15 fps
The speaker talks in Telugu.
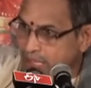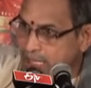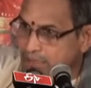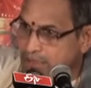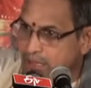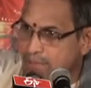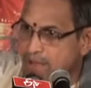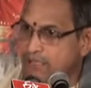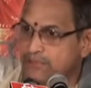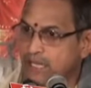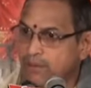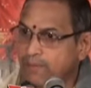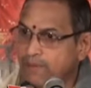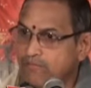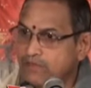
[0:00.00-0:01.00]

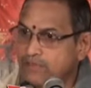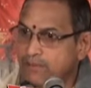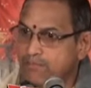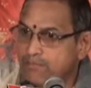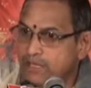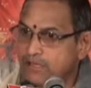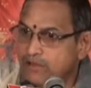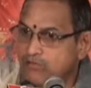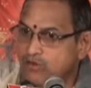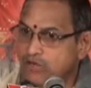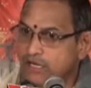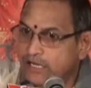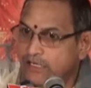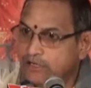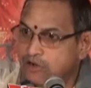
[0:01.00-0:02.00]
గంధమాధన పర్వతం మీద
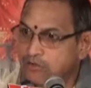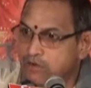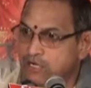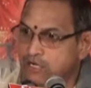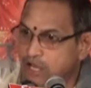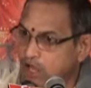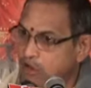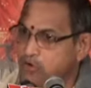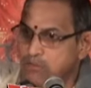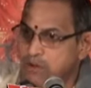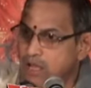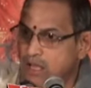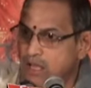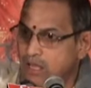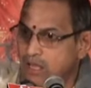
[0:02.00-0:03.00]
ఉండేటటువంటి హనుమ